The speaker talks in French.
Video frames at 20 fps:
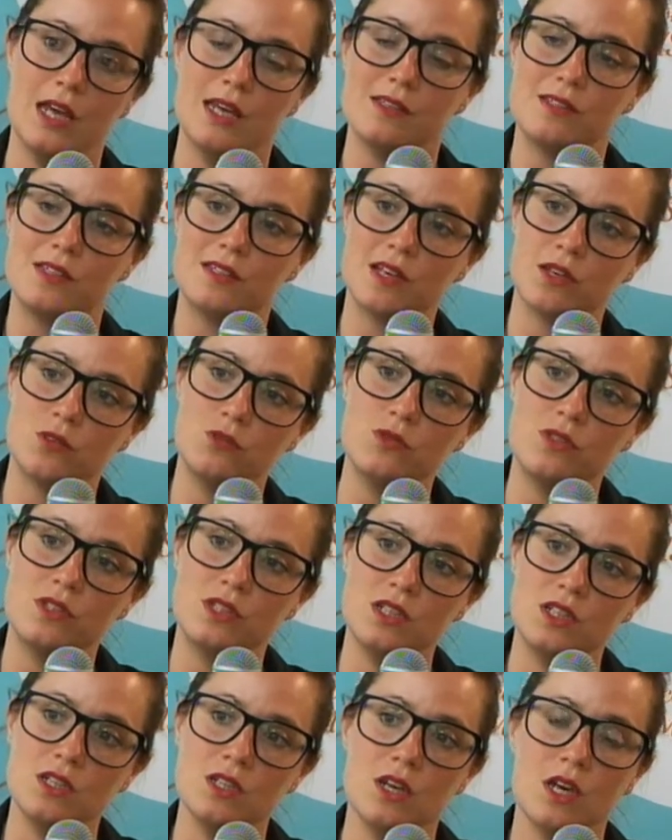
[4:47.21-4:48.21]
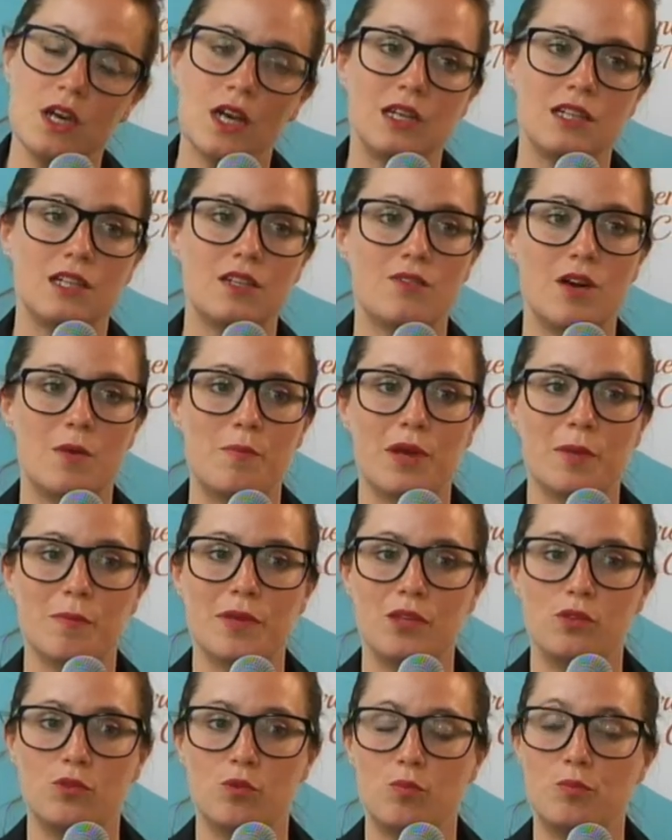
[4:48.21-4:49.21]
C'est un outil qui va
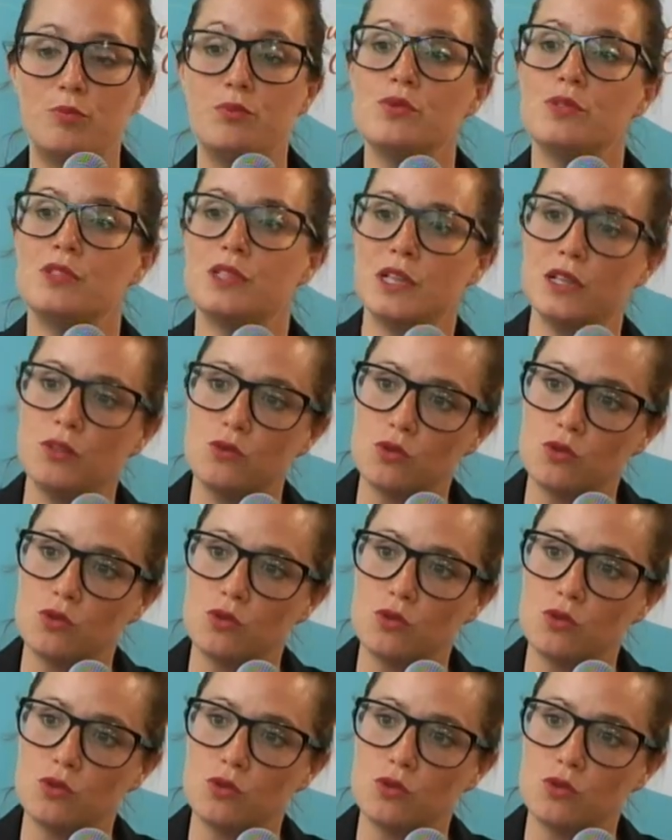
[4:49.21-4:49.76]
permettre de pousser